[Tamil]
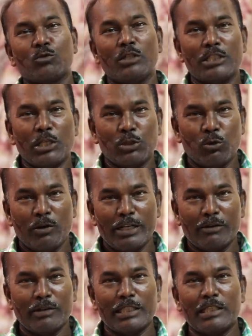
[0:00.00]
சொல்லி
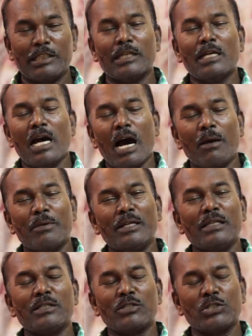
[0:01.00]
செத்துருவேன் வந்து
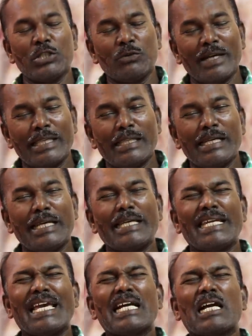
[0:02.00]
அப்படின்னு இந்த சிறு வயதிலேயே
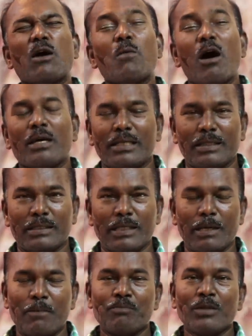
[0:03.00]
ஏக்கமாக
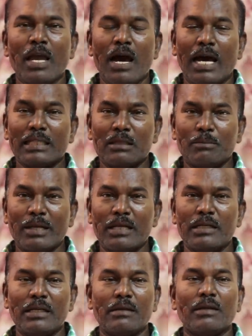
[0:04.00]
இருந்தேன் அதன்
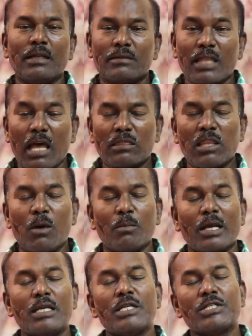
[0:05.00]
பிறகு தாத்தா
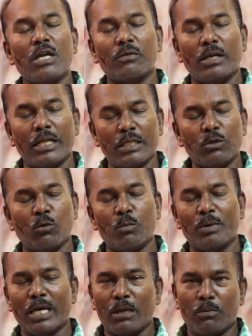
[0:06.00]
மலேசியாவிலேருந்து
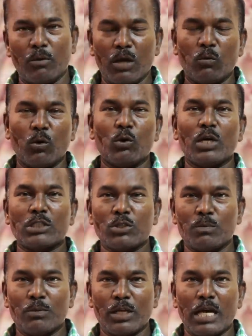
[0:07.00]
உங்கள் பேர பிள்ளை இவ்வளோ
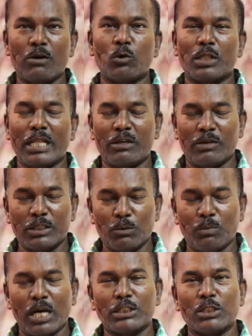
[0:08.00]
கஷ்டப்படுறாங்க ஒரு தடவை வந்து
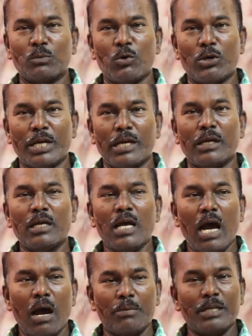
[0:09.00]
பார்த்துட்டு போங்க
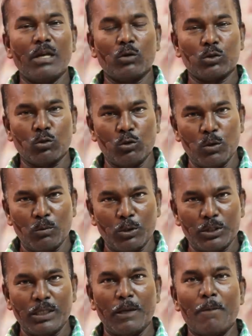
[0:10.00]
அப்படின்னு அவங்க சொல்லும்
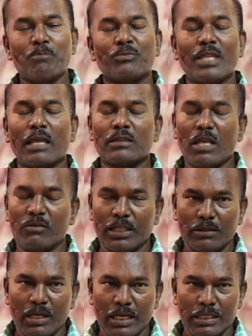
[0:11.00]
பொழுது தாத்தா
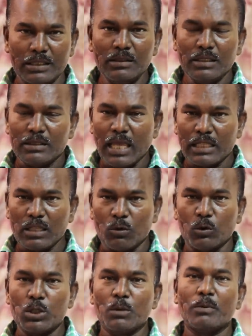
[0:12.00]
வந்தார் தாத்தா
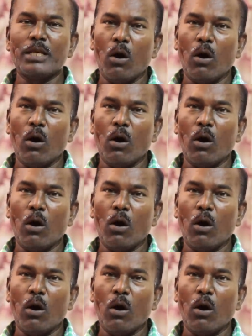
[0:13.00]
கொண்டு போய்